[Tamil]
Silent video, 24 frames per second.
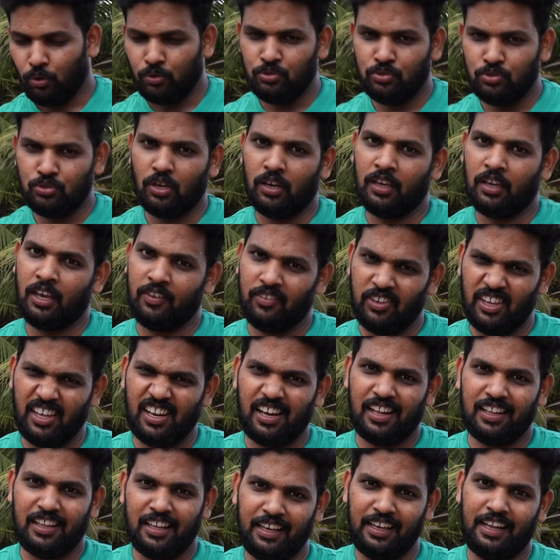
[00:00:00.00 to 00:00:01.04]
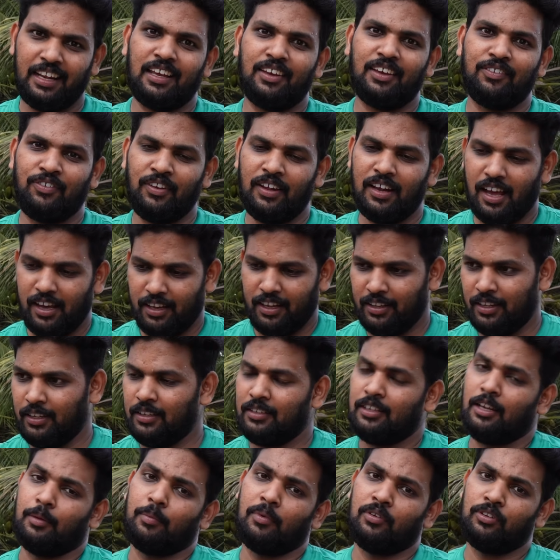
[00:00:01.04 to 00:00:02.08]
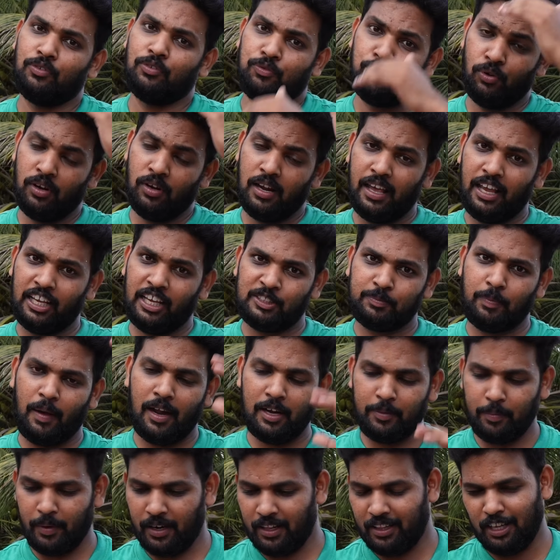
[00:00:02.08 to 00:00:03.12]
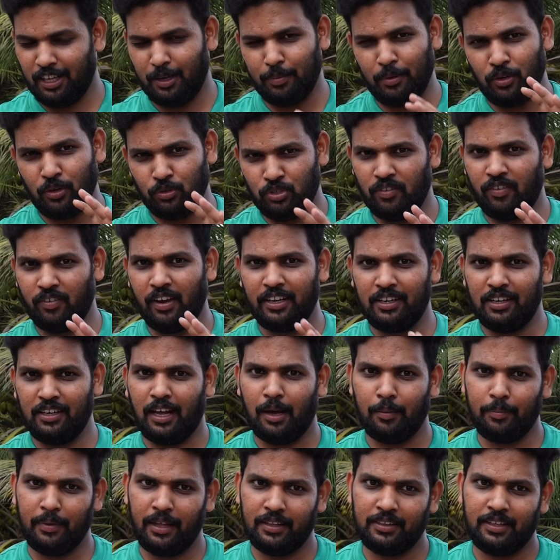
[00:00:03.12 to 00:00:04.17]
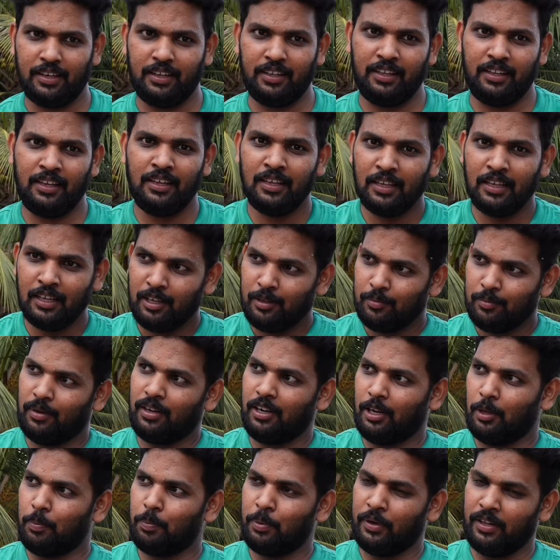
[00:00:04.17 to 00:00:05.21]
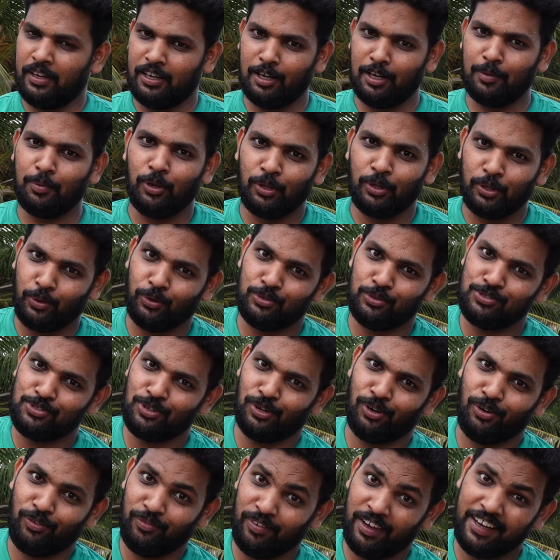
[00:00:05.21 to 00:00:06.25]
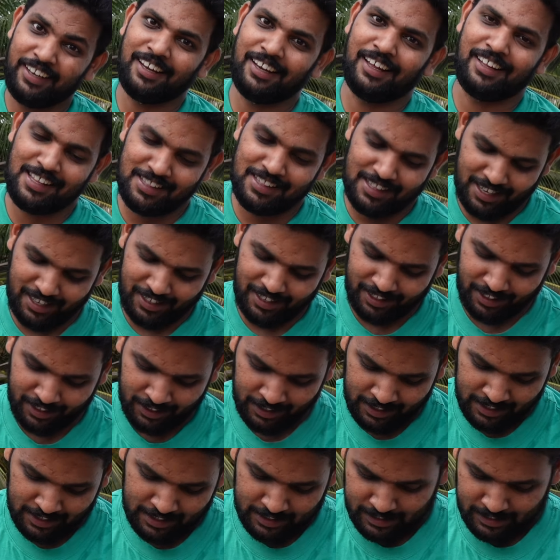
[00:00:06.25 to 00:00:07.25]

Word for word: கொஞ்சம் ஹெவியராக தான் எனக்கு ஃபீல் ஆகுது நம்ம வந்து ஃபுல்லாக எக்ஸ்பேண்ட் பண்ணதுக்கப்புறம் கொஞ்சம் வெயிட் கம்மியாக தெரியுது பட் இப்படி இருக்கும்போது கொஞ்சம் வெயிட்டாக தான் தெரியுது